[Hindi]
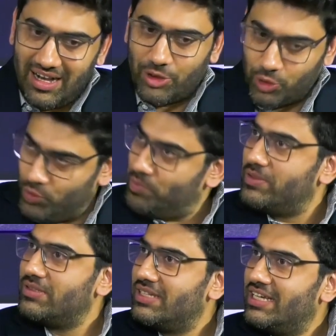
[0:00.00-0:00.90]
अ ग्रुप
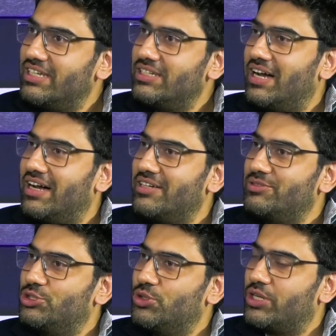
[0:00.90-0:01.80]

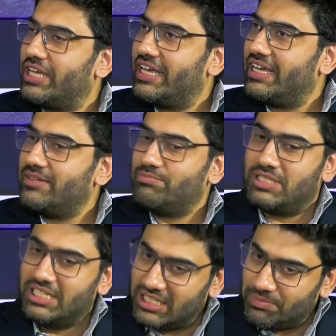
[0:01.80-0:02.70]
uh, जो कि
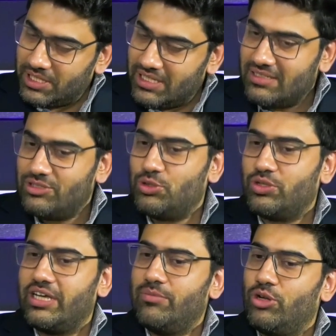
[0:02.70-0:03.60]
टीटीपी
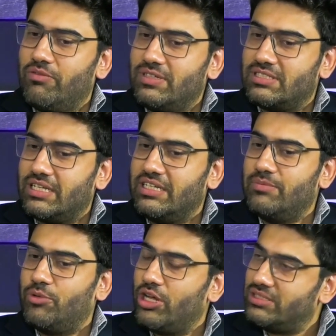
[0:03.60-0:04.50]
जो कि मुलविस
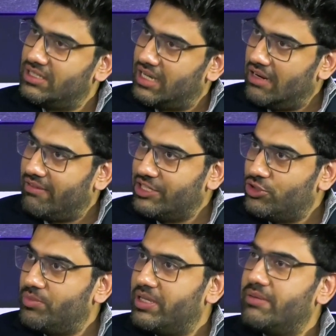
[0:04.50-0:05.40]
रही बहुत सी
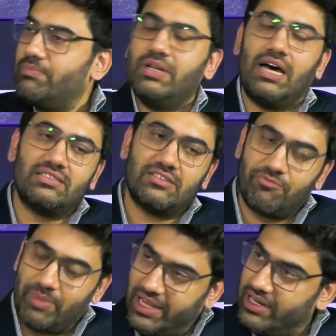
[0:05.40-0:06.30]
कार्रवाइयों में ना
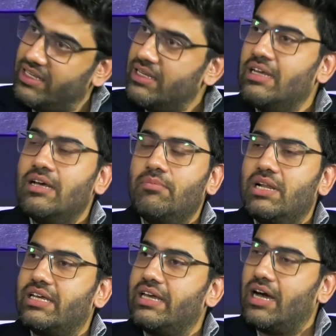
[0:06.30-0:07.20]
सिर्फ पहले
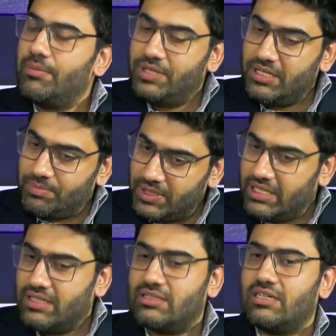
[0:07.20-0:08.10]
बल्कि अभी
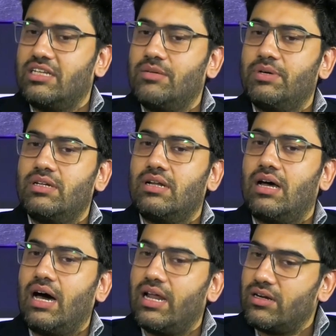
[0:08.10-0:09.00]
भी तकरीबन
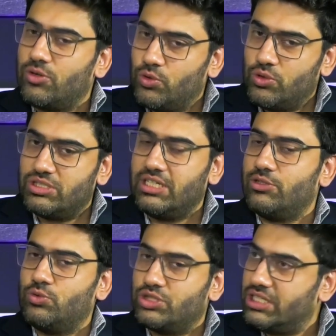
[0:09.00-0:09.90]
हर रोज़
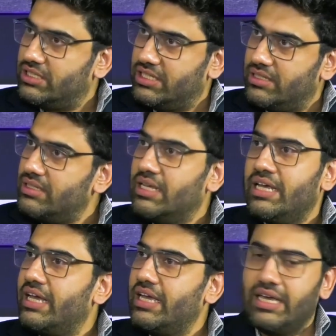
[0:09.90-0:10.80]
या दूसरे दिन
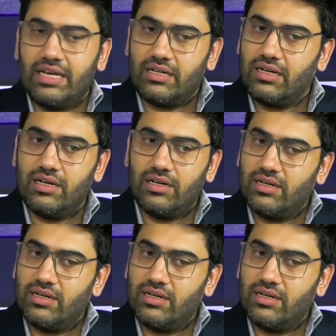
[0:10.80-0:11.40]
एक